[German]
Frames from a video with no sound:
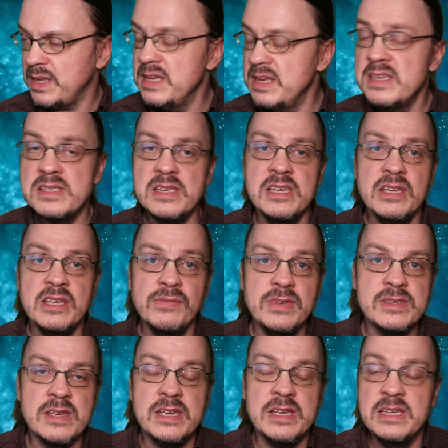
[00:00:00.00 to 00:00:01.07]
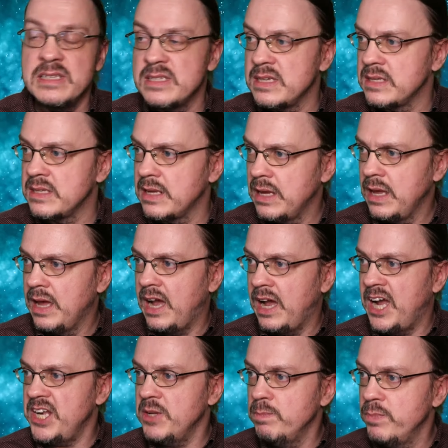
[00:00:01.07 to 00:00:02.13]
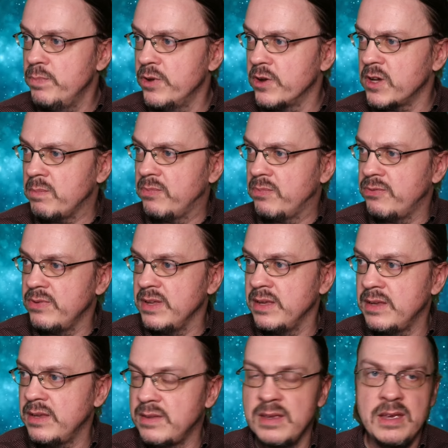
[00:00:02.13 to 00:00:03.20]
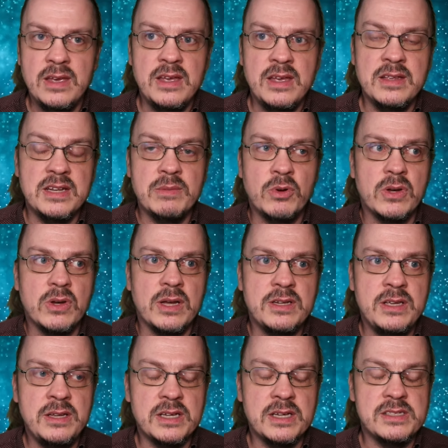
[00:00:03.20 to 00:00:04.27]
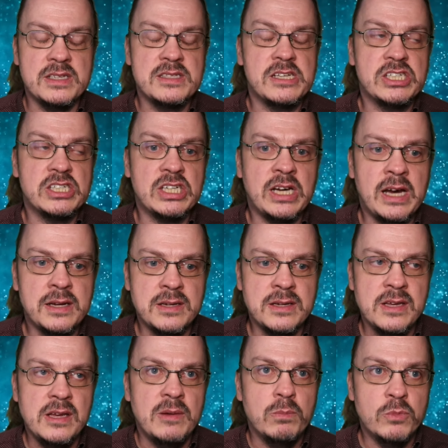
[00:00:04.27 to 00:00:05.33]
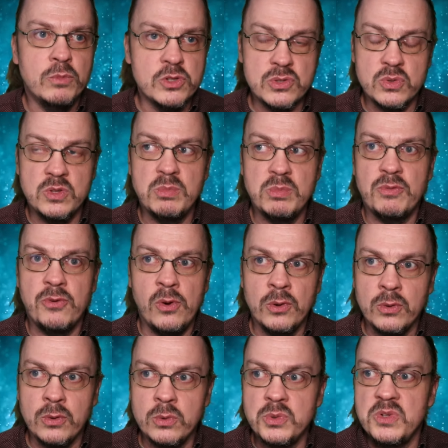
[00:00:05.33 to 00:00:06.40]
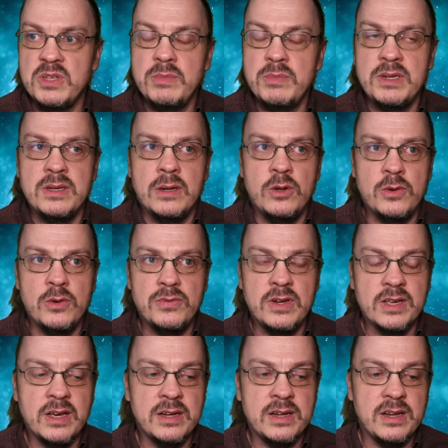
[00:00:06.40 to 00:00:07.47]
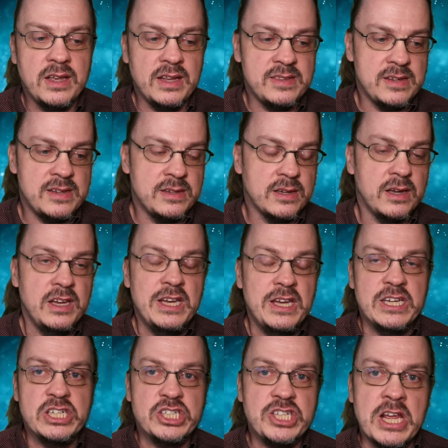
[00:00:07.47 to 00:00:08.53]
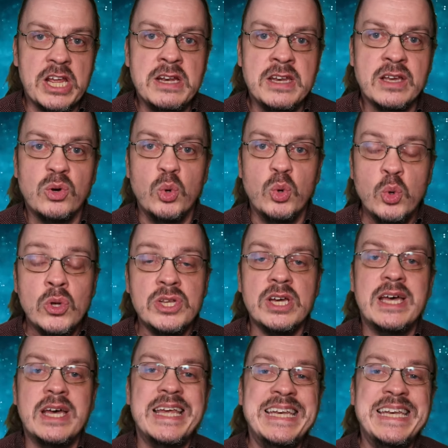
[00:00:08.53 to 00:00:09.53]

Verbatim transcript: ist in gewisser Hinsicht eine Bürgerpflicht in der Demokratie. Das heißt, der Staat muss durch die Bevölkerung, durch die mediale Öffentlichkeit etc. ständig unter